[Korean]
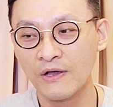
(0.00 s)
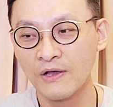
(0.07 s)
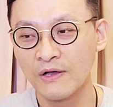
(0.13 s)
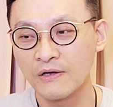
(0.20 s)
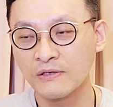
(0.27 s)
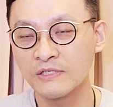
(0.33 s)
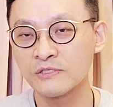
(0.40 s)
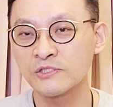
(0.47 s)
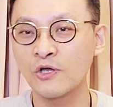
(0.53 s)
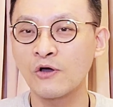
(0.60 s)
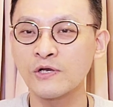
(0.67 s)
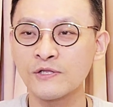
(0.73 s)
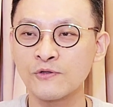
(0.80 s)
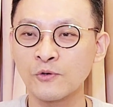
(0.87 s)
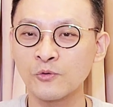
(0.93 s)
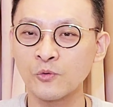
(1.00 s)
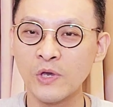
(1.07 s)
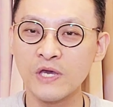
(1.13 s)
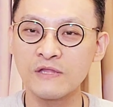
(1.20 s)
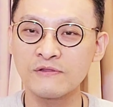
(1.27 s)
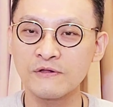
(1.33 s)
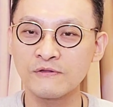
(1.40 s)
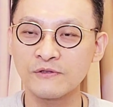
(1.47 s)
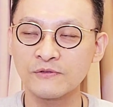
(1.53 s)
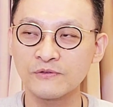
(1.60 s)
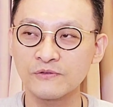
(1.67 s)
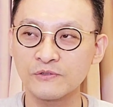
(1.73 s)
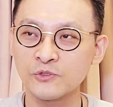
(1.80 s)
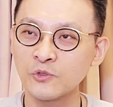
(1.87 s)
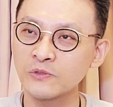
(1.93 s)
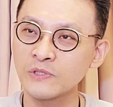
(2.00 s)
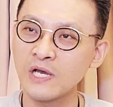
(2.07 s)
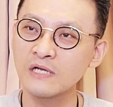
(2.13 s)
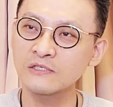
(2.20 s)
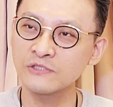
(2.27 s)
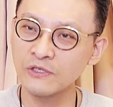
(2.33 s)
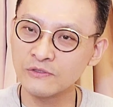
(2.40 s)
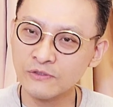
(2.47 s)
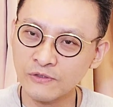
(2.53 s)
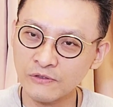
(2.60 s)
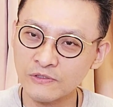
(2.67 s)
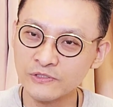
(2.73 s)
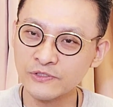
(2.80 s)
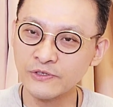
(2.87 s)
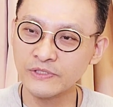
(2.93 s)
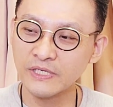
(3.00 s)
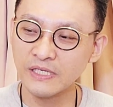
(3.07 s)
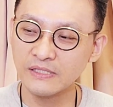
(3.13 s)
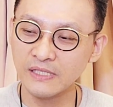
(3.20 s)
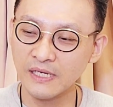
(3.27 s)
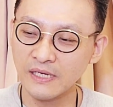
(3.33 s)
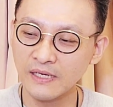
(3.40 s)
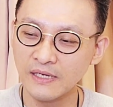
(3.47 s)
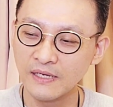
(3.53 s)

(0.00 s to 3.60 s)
그리고 처리 속도에 있어서도 초당 천 건을 처리한다.